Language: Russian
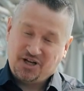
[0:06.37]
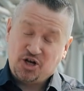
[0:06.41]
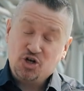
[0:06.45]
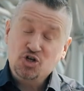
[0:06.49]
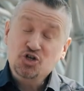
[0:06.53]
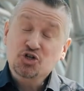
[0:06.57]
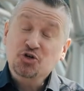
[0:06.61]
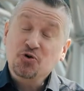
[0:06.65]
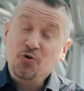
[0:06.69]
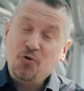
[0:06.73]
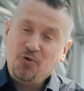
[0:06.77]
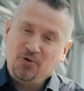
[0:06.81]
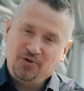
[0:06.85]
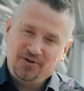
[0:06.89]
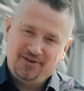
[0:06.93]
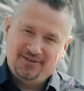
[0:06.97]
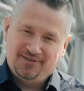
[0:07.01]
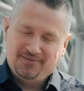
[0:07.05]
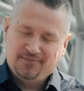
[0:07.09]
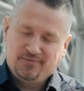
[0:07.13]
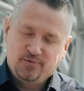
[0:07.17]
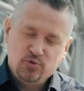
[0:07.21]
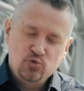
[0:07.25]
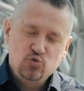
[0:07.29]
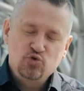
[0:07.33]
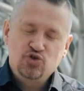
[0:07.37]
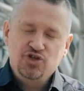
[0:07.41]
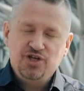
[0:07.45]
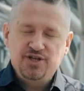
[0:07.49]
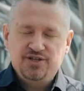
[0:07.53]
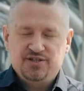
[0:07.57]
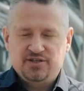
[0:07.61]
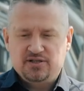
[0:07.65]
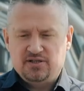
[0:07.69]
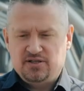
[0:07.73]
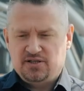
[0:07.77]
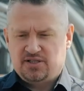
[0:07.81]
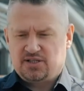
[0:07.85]
Школа,
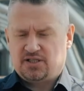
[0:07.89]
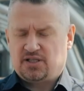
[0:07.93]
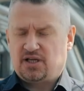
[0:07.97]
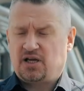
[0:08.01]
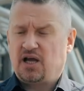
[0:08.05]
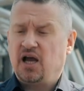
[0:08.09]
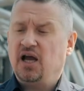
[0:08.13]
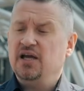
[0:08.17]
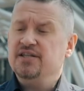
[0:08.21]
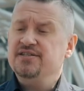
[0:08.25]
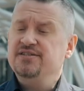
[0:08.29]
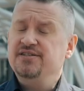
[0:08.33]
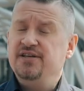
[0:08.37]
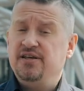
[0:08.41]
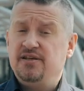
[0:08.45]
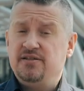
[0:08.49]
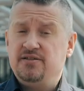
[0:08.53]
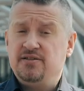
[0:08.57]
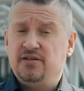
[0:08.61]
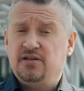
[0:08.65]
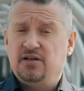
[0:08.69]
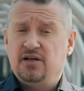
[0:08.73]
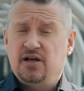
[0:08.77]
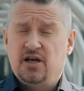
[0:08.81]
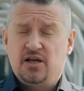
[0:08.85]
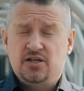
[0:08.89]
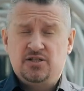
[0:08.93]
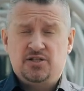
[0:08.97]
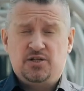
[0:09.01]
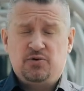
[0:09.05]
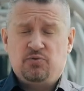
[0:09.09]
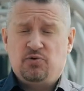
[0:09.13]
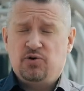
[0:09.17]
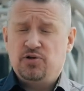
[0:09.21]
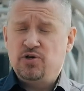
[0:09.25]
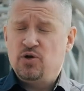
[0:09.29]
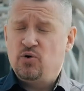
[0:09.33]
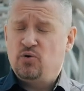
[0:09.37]
учительница такая, дети.
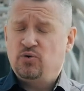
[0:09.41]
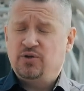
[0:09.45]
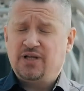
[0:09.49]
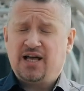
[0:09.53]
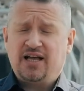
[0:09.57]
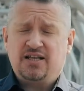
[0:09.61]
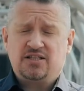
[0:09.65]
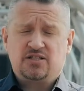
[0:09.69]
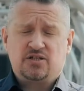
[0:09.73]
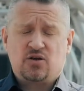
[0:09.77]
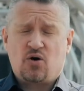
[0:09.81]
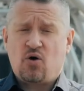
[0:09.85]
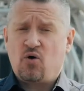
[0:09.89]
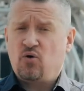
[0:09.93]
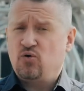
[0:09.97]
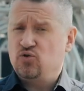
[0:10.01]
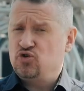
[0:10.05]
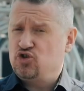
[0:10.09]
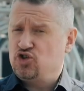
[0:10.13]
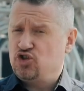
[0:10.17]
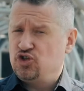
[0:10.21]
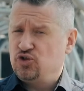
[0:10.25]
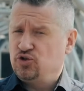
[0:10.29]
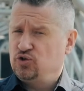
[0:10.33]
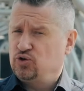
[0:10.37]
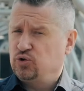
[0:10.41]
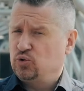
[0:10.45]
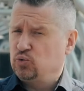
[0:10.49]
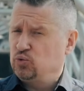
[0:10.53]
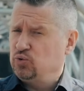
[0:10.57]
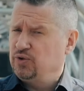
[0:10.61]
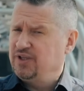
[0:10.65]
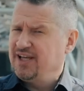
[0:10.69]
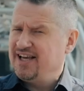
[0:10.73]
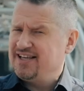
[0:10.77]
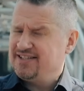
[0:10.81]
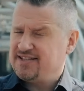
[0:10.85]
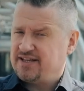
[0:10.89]
Сегодня у нас очень
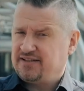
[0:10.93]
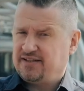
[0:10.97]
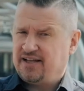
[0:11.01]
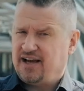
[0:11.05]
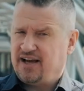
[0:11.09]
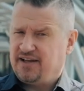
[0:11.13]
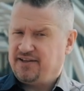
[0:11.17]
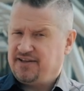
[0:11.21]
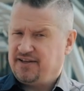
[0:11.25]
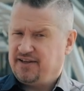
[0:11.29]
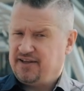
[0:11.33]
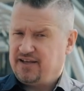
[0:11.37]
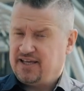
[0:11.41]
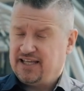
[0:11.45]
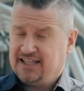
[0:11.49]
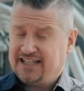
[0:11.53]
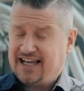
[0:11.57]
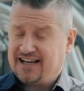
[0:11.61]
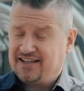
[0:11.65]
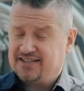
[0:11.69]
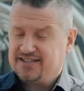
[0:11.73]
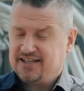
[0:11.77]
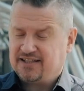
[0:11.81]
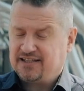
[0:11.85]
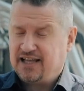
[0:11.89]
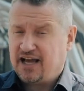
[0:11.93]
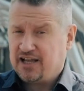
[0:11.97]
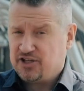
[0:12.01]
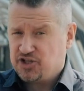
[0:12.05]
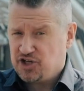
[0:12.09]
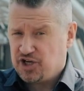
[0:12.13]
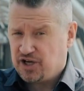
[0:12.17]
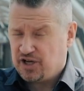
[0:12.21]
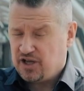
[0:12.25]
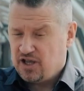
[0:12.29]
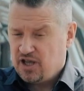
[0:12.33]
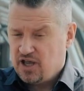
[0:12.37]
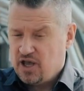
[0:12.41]
трудное задание. Итак,
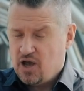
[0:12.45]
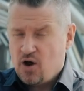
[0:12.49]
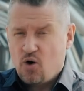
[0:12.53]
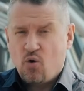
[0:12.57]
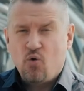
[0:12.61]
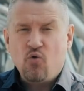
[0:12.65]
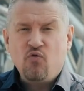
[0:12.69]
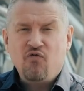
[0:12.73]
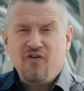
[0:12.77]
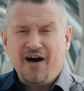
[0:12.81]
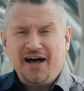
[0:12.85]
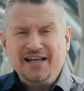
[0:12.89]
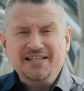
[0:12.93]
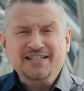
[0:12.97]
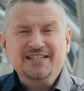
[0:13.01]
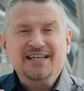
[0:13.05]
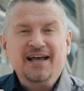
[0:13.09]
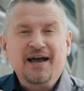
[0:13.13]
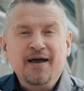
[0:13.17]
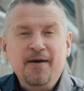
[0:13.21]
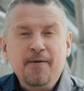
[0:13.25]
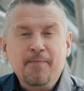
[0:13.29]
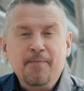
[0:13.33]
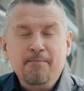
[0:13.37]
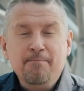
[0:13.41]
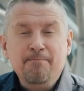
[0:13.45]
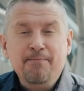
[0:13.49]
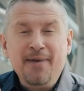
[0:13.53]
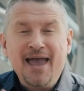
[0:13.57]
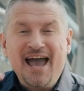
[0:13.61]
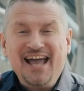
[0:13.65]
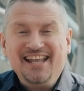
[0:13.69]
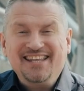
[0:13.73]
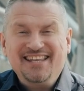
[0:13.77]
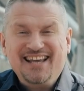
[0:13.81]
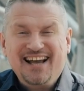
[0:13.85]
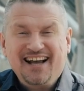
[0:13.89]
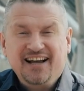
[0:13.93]
задача. У вас
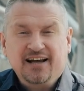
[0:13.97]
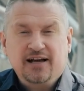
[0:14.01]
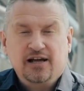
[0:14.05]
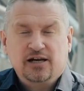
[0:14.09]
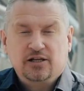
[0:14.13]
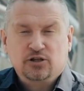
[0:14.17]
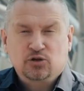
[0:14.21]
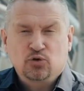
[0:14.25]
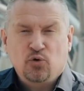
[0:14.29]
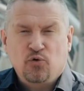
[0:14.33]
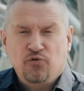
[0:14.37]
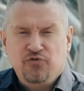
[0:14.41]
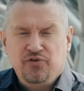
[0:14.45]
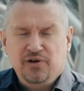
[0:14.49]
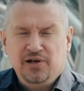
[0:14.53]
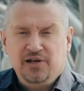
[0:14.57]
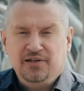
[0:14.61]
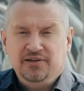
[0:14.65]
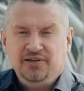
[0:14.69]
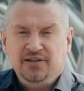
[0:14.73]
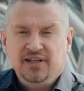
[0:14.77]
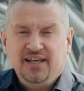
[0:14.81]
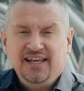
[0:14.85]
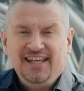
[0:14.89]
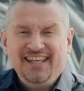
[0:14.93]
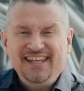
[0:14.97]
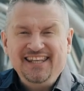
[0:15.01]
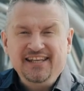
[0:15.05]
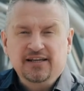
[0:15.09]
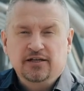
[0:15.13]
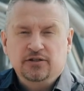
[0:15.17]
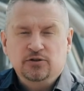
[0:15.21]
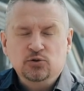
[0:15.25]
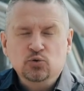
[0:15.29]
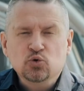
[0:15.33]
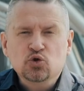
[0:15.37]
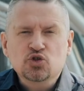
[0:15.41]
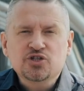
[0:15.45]
5 картофелин.
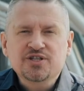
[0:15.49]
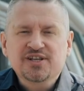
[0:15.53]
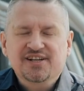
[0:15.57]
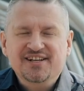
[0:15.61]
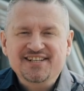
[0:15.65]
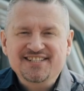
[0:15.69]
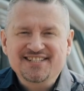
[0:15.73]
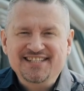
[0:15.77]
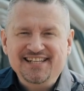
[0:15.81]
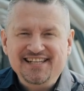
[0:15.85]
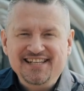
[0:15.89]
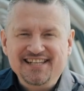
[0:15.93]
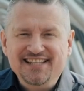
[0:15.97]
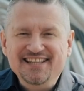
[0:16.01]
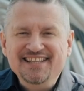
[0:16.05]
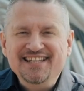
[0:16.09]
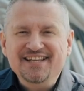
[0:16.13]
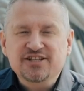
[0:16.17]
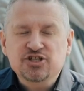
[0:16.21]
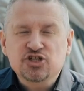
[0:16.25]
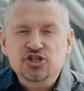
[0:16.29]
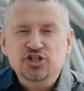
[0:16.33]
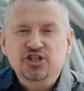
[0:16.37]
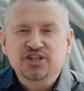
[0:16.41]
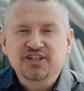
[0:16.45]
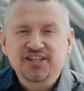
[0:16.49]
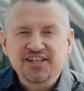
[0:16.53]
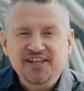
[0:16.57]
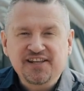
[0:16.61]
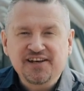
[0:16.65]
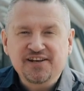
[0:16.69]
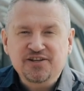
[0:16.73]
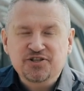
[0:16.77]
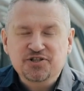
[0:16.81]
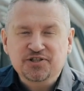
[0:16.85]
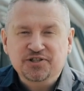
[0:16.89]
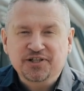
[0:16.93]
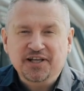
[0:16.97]
Их нужно разделить на
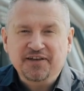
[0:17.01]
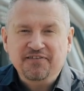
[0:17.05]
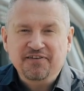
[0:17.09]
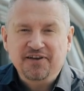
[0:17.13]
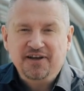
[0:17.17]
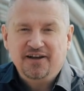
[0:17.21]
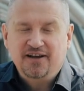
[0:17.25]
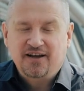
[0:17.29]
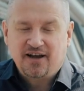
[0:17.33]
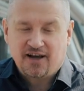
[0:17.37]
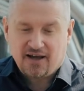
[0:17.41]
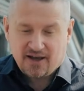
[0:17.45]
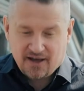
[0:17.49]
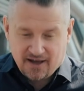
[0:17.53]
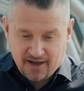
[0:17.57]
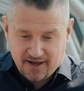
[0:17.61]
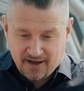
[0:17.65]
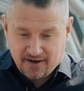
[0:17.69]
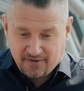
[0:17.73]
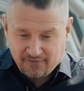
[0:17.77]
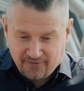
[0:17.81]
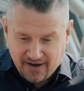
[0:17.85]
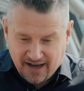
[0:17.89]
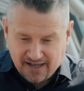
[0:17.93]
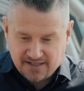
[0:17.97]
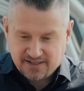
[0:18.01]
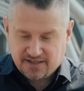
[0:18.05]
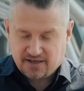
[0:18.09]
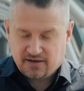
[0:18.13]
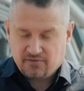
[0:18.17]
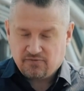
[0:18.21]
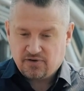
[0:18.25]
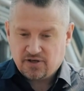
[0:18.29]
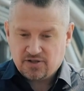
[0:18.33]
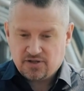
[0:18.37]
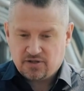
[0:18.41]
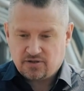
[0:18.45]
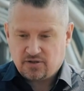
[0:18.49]
4 человека. Вася,
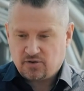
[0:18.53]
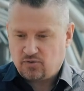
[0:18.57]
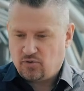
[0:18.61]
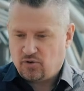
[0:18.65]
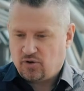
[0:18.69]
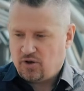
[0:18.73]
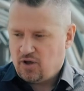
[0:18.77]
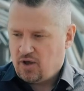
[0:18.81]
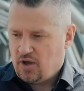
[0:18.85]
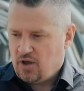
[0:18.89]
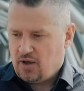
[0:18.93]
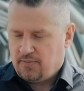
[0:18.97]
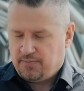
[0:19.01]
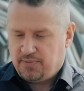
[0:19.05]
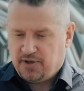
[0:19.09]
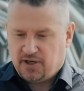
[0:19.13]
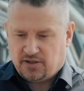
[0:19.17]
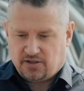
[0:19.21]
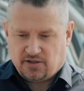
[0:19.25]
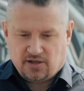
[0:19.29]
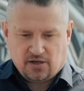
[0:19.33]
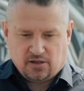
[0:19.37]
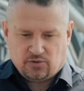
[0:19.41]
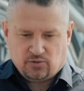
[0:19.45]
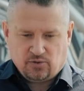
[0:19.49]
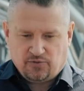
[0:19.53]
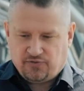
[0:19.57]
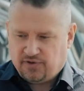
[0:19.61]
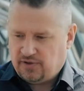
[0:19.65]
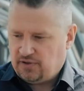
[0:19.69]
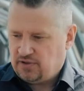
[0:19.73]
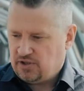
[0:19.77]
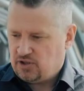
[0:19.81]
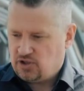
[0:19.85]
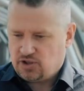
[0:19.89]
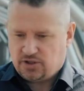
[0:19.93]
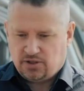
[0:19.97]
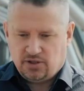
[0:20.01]
Вася такой, 5
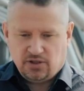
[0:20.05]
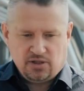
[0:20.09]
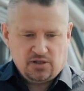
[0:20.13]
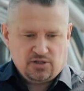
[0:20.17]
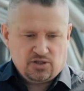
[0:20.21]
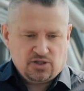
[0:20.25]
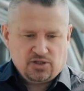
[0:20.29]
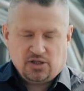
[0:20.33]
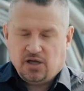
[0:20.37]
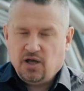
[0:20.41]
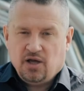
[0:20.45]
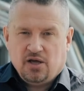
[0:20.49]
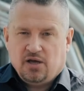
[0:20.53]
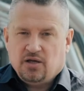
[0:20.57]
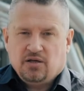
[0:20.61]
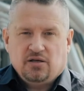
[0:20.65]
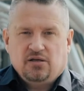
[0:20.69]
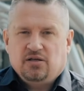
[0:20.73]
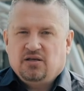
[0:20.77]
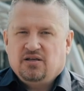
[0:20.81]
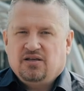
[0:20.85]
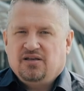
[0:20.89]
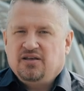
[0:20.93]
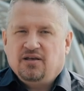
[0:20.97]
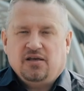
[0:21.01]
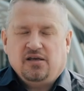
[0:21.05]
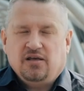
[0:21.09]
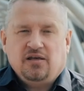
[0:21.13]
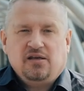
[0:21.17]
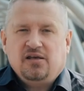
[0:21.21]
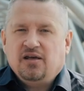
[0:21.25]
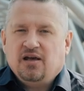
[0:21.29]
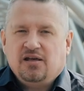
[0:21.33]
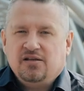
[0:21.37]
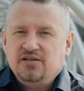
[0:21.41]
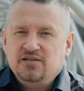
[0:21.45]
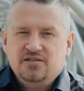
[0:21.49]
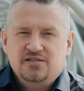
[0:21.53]
картофелин на 4 человека.
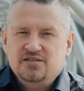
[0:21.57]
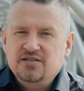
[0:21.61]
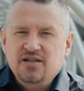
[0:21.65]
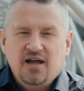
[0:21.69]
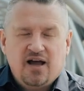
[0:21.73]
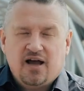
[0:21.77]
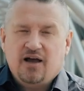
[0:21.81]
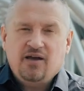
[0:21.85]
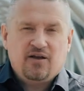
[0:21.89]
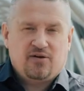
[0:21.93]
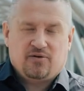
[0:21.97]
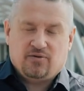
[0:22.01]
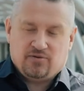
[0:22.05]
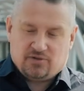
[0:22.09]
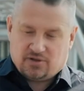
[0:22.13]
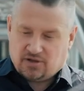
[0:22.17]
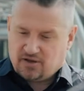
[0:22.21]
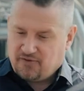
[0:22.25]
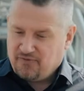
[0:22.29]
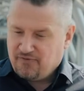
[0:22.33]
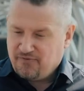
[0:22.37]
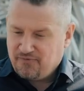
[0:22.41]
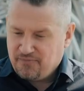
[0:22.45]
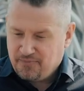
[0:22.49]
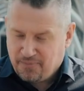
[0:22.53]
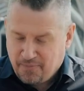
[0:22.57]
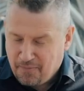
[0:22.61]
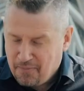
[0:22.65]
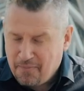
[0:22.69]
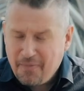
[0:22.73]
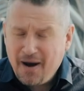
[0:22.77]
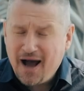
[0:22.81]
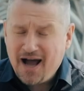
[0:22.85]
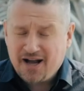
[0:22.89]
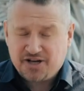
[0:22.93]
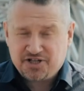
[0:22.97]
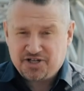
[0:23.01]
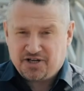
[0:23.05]
Я не знаю, так,
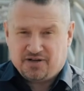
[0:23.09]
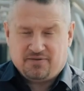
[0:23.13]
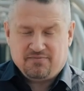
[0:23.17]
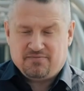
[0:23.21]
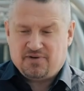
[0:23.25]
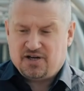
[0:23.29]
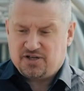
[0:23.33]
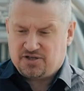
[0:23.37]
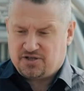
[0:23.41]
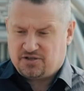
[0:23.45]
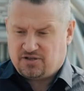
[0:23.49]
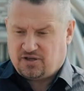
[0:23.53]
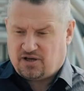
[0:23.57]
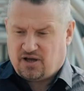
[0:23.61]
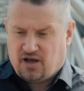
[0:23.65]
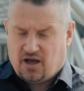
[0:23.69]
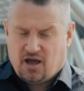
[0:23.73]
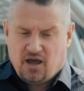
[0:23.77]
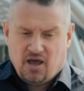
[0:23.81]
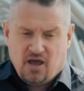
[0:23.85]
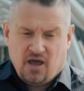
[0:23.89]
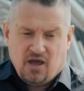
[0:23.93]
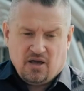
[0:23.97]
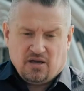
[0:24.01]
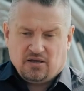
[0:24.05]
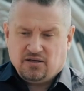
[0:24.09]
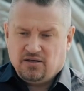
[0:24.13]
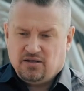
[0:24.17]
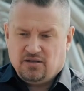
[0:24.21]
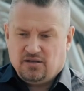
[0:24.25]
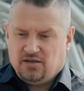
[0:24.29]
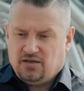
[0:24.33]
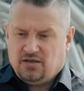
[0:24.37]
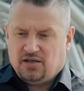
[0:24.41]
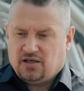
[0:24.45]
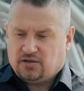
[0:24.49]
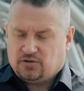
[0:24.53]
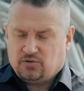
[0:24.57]
Маша, Маша такая,
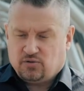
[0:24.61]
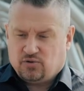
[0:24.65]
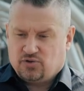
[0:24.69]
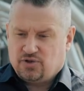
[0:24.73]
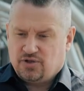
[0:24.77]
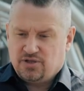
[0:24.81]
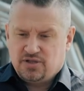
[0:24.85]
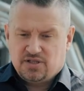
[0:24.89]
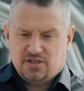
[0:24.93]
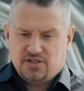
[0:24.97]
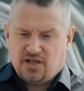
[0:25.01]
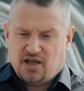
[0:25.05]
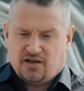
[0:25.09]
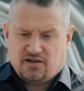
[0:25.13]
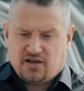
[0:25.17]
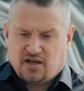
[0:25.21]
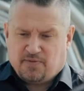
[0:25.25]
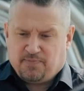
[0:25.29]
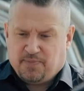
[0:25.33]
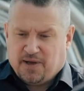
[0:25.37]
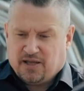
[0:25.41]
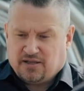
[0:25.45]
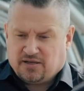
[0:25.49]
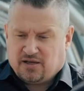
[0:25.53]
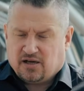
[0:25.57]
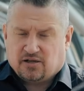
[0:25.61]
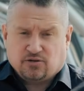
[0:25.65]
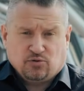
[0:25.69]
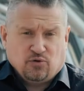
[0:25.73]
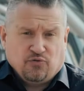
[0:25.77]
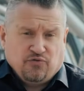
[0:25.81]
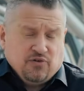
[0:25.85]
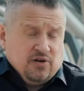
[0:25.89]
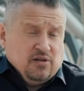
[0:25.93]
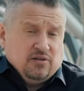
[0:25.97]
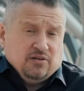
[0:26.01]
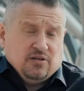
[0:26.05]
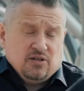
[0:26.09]
я тоже не знаю, как 5
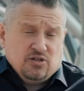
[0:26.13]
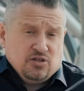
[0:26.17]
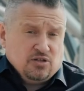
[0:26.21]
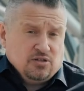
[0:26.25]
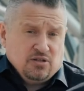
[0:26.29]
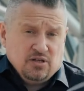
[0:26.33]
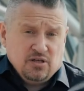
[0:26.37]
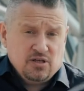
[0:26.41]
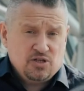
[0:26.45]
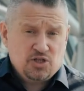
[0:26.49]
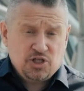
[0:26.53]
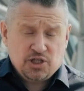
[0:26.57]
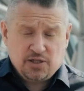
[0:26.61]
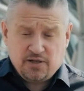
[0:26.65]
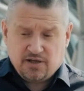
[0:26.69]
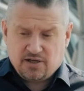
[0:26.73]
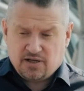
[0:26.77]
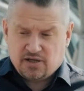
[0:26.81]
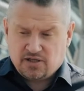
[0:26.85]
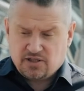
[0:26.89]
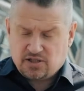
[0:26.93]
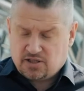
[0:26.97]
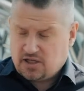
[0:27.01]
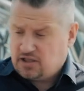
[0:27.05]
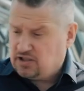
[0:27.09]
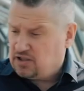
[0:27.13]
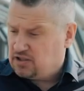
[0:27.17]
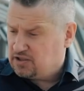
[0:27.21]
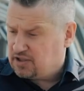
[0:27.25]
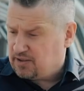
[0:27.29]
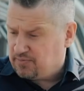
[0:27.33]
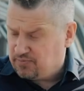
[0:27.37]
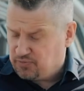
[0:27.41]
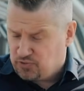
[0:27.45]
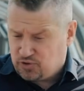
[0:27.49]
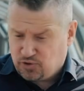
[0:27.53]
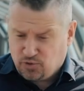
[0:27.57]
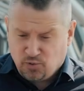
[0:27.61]
картофелин на 4 человека, она
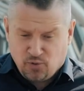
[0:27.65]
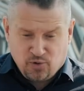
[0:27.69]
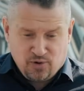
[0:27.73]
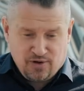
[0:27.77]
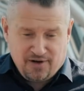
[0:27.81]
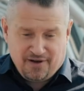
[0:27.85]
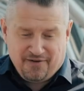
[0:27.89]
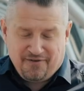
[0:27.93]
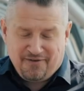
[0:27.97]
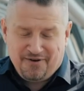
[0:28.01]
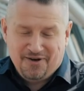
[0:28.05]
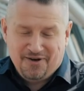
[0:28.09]
там Толя,